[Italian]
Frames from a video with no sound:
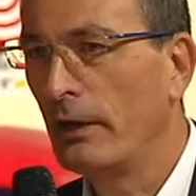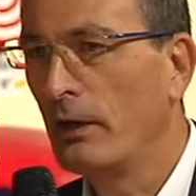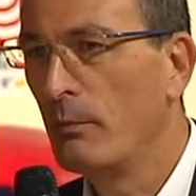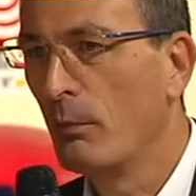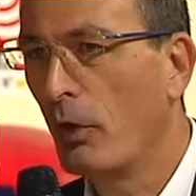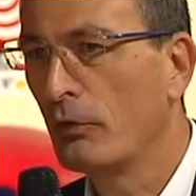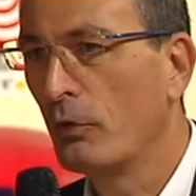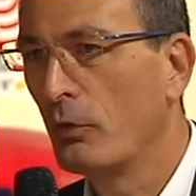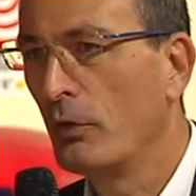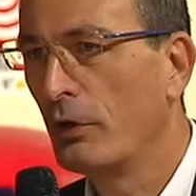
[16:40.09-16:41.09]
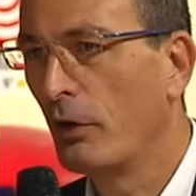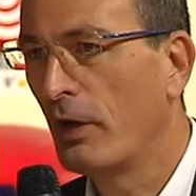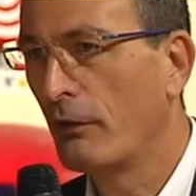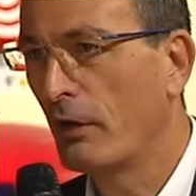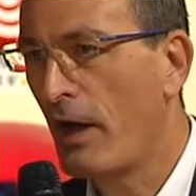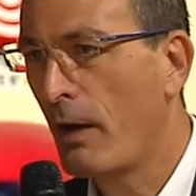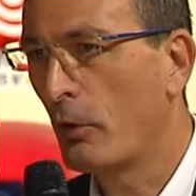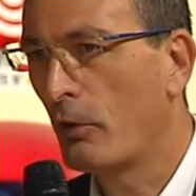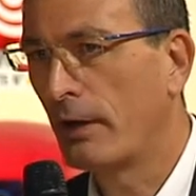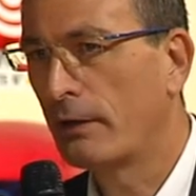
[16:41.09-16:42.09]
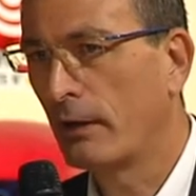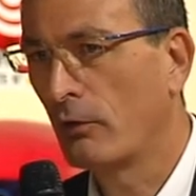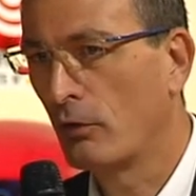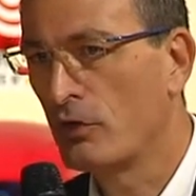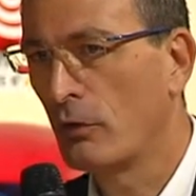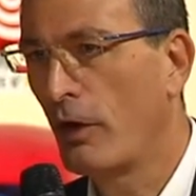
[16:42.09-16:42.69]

il modo in cui noi lavoriamo con la tecnologia.